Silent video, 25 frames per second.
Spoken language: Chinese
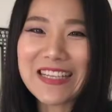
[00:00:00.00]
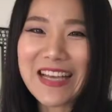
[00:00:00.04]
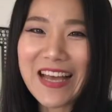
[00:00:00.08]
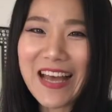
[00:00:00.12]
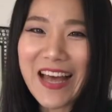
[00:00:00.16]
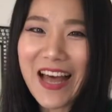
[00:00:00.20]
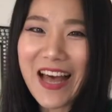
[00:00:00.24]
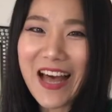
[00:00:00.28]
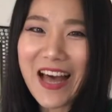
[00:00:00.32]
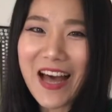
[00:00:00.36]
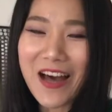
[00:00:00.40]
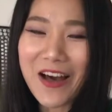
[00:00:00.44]
家
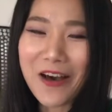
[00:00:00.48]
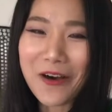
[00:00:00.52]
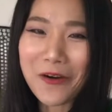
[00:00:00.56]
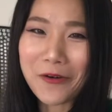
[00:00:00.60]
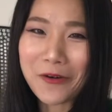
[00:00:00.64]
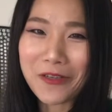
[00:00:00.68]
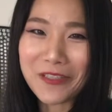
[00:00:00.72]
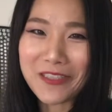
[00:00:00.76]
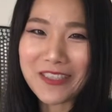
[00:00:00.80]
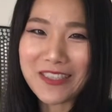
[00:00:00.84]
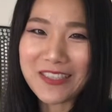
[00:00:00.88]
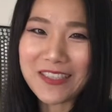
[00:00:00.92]
好，
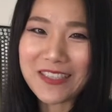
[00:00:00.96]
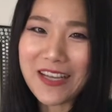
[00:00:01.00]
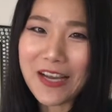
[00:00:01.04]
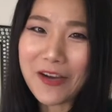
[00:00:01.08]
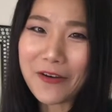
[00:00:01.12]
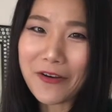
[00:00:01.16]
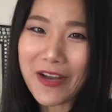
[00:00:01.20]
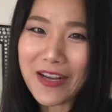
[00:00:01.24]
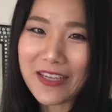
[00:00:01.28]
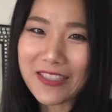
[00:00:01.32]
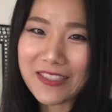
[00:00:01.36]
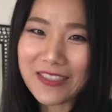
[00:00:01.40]
我是
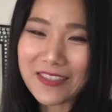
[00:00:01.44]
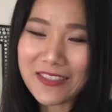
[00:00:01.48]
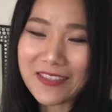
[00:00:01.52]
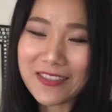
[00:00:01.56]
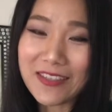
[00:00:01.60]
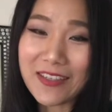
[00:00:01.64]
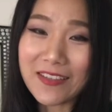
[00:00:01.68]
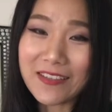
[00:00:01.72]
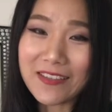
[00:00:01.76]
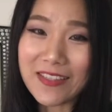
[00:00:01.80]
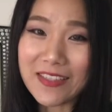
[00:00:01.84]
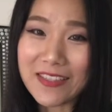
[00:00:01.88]
插画师
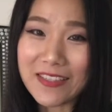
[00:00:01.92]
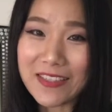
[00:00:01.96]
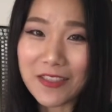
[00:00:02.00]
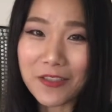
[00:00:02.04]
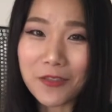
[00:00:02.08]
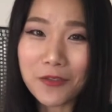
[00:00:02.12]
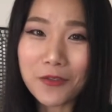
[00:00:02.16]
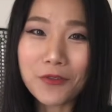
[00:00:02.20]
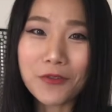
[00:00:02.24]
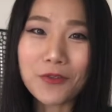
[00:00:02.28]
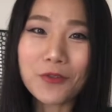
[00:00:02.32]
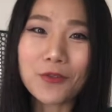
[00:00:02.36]
小姐
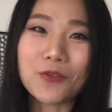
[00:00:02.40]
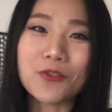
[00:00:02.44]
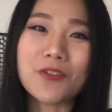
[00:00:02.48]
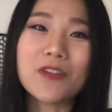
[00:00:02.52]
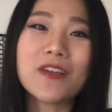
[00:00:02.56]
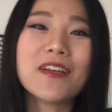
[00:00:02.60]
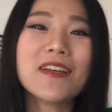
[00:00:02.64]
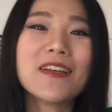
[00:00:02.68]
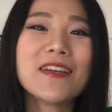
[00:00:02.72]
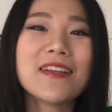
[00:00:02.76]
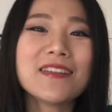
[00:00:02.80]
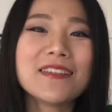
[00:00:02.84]
姐露露。
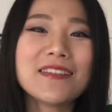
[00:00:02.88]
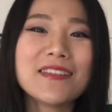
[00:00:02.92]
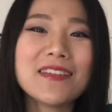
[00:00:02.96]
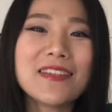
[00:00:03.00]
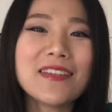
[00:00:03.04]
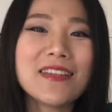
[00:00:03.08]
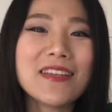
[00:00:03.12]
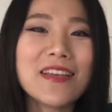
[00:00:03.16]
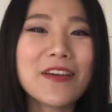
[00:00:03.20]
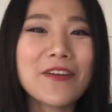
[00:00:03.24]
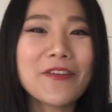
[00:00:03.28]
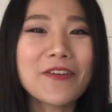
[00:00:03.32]

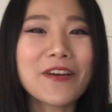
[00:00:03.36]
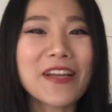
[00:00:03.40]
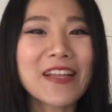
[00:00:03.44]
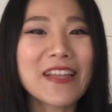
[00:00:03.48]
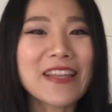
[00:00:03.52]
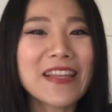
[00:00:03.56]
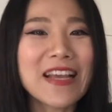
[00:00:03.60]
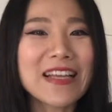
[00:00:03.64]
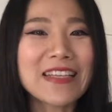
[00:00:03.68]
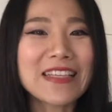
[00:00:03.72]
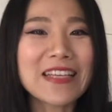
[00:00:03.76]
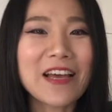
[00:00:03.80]
今天我
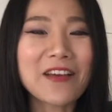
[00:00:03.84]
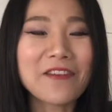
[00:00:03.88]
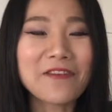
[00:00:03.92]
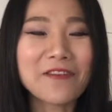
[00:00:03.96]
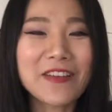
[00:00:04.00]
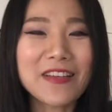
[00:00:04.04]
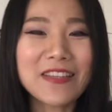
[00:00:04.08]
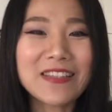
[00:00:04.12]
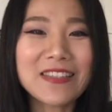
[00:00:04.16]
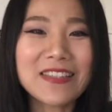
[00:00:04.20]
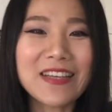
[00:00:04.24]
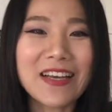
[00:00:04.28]
跟大家
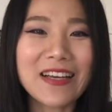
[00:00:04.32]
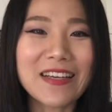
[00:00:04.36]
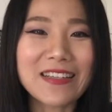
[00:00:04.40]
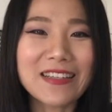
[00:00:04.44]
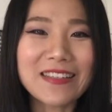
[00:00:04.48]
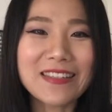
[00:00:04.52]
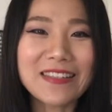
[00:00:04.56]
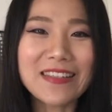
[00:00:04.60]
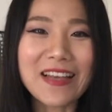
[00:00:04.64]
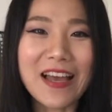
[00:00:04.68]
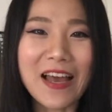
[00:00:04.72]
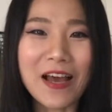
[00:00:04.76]
分享
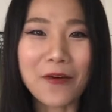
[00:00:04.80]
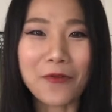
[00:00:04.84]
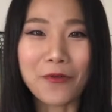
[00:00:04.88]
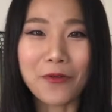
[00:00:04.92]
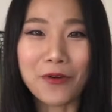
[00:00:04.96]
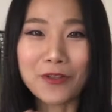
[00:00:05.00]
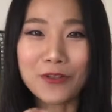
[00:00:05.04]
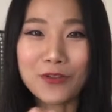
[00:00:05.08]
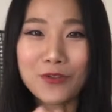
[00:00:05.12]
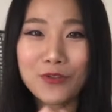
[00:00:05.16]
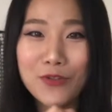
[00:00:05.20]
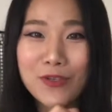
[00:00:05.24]
一下
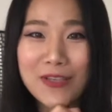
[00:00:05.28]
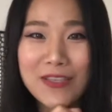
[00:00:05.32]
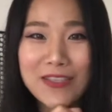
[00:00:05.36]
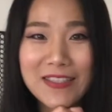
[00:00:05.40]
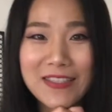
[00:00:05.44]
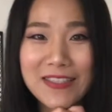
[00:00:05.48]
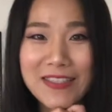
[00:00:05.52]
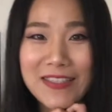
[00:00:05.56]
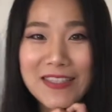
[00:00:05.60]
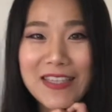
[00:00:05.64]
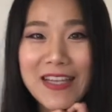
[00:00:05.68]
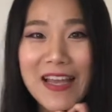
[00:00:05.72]
我最
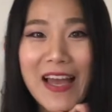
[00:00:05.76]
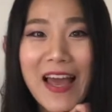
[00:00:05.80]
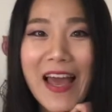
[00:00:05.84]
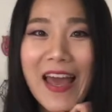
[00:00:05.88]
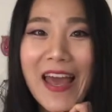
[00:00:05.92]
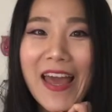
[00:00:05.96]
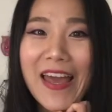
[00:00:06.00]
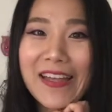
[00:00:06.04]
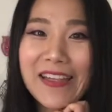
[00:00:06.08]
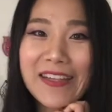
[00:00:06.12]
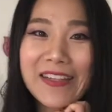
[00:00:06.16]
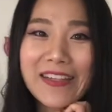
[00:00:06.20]
喜
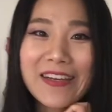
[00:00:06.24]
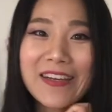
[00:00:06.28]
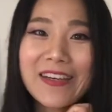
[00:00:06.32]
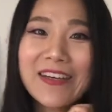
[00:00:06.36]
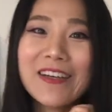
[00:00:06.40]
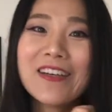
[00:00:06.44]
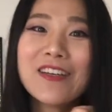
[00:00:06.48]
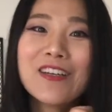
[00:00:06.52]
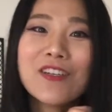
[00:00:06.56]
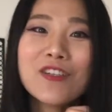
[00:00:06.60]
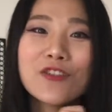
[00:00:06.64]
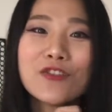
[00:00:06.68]
爱的
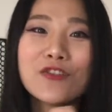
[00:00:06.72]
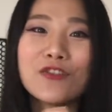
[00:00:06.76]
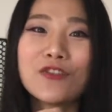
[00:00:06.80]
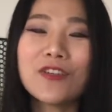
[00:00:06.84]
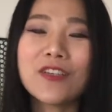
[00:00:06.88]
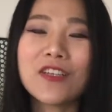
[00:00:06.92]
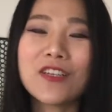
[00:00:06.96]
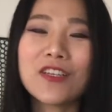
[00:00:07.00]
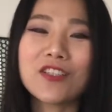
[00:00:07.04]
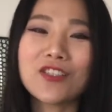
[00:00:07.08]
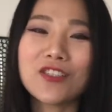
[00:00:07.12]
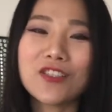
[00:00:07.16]

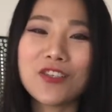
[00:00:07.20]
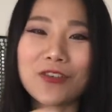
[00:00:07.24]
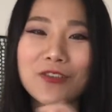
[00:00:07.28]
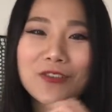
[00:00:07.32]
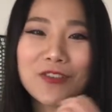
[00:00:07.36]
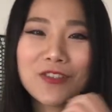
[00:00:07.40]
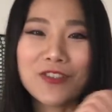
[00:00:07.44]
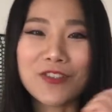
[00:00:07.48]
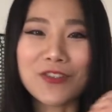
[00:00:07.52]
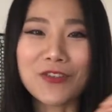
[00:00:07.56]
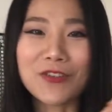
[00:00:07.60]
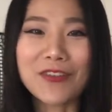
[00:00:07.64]
Trader
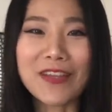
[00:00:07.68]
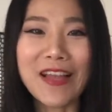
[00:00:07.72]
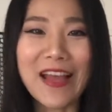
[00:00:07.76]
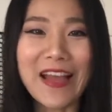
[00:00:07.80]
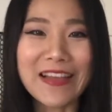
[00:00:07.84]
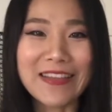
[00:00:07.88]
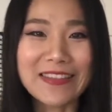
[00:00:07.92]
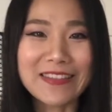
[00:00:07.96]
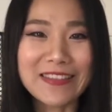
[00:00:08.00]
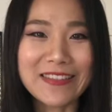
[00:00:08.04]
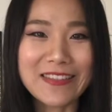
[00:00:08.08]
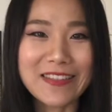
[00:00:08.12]
Joe's 有
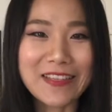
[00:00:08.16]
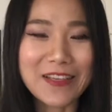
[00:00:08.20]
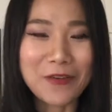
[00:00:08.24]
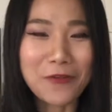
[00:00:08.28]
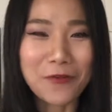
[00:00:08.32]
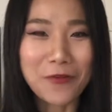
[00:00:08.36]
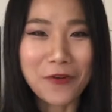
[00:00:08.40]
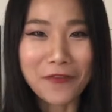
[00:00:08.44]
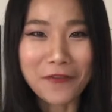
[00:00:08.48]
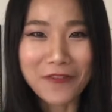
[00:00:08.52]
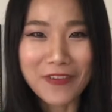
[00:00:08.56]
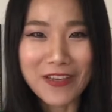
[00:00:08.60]
哪些
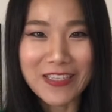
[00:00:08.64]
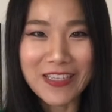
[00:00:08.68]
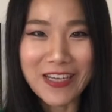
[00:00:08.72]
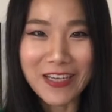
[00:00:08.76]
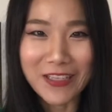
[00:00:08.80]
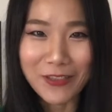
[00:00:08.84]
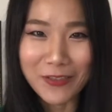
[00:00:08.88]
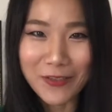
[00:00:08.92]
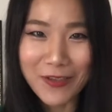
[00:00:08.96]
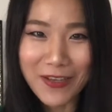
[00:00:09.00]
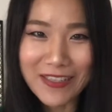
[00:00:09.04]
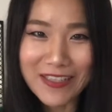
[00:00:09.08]
我非
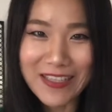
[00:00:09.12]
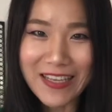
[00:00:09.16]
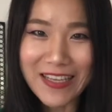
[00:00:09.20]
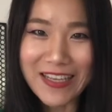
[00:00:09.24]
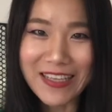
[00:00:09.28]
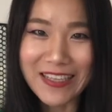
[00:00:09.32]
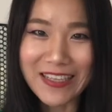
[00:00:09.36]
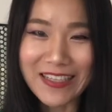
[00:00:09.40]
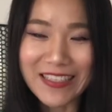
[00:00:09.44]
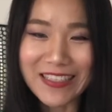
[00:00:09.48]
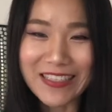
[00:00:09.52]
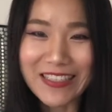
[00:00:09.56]
常推荐
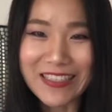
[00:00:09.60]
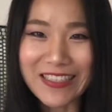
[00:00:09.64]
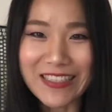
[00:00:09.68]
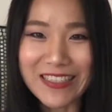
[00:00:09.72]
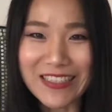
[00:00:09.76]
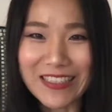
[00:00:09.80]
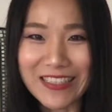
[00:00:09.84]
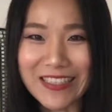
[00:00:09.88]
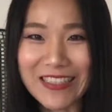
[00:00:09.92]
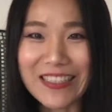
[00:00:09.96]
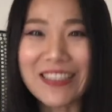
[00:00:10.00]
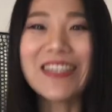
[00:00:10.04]
的零
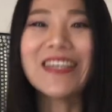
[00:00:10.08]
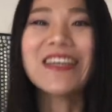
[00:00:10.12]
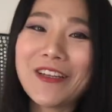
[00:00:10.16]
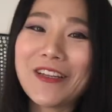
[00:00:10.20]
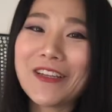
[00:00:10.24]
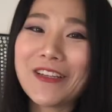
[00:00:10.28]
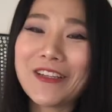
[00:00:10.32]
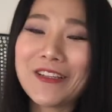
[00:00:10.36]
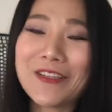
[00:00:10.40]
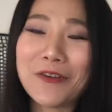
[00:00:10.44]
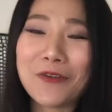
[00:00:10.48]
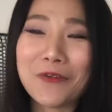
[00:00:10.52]
食。
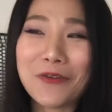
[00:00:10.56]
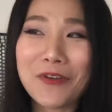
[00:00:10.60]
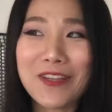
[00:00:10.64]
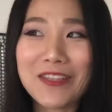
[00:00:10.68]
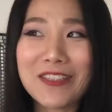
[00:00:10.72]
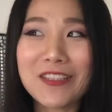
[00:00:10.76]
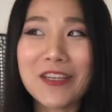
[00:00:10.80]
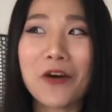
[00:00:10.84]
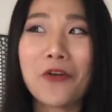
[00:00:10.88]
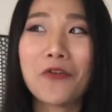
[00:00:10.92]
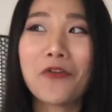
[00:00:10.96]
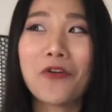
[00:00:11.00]
纽约的
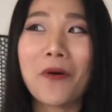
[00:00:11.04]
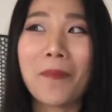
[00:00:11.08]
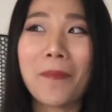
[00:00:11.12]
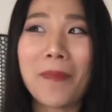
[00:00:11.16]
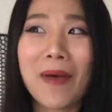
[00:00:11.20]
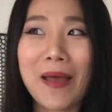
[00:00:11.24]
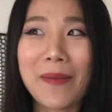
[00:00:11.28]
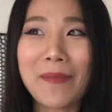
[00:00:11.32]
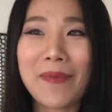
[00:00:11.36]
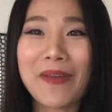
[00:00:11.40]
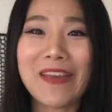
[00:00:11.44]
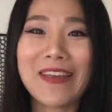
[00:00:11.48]
小伙
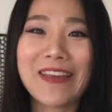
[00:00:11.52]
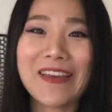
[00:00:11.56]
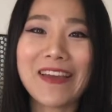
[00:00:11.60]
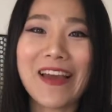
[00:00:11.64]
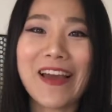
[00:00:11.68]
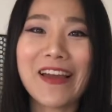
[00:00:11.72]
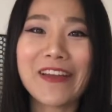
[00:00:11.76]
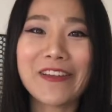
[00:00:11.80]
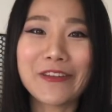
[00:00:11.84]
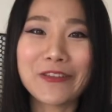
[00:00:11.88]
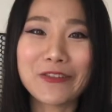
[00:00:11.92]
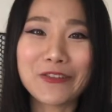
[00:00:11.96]
伴们应
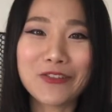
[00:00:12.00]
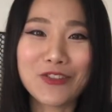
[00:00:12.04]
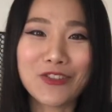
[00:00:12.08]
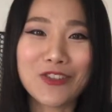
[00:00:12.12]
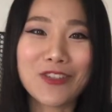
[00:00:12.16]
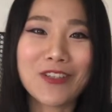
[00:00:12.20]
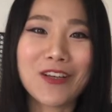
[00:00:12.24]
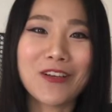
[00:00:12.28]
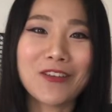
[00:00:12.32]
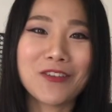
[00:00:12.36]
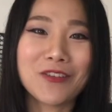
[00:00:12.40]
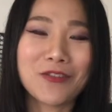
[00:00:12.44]
该都
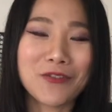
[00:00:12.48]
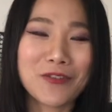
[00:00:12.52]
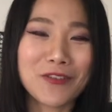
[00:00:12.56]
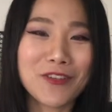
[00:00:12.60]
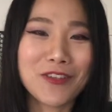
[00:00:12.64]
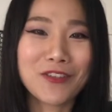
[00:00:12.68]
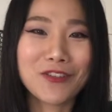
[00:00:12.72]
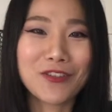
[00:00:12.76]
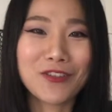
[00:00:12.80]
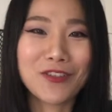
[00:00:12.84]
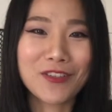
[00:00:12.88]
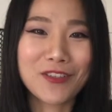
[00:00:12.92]
知道，纽
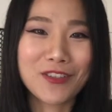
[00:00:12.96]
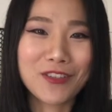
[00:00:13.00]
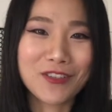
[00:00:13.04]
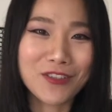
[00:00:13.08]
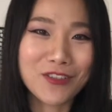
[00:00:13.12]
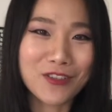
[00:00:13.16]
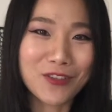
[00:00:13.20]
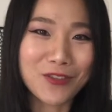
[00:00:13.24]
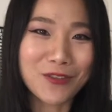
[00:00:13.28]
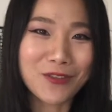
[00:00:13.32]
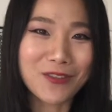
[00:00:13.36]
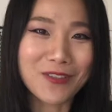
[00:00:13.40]
约的 Trader
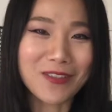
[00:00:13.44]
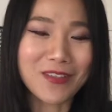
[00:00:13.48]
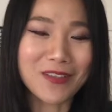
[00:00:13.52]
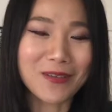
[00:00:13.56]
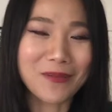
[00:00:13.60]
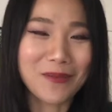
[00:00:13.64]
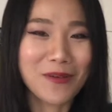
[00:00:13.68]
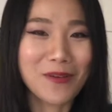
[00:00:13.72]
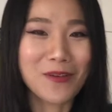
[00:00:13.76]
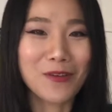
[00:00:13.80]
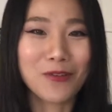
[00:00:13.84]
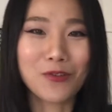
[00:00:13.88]
Joe's
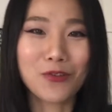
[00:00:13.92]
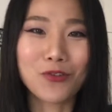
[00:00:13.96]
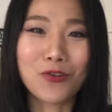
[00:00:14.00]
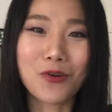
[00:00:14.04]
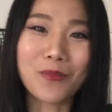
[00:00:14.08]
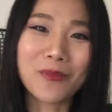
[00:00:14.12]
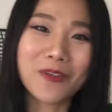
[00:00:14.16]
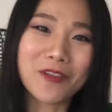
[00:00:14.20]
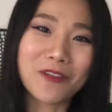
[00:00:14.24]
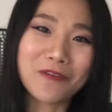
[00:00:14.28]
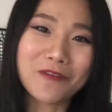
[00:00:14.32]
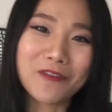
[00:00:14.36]
里面有多
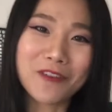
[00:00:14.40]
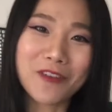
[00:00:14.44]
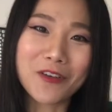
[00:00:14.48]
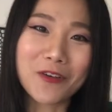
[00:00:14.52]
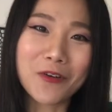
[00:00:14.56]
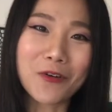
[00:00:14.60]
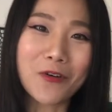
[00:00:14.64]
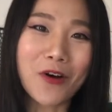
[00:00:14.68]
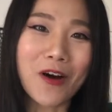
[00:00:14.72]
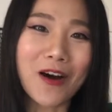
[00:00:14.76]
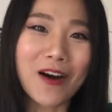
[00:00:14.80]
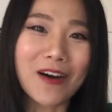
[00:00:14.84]
么的疯
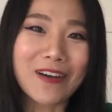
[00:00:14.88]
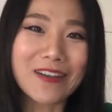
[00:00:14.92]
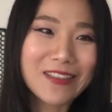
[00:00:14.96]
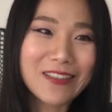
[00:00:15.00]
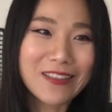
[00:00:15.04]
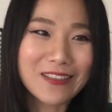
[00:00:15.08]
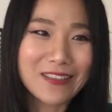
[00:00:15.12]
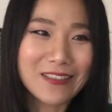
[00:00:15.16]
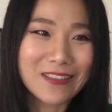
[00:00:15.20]
狂，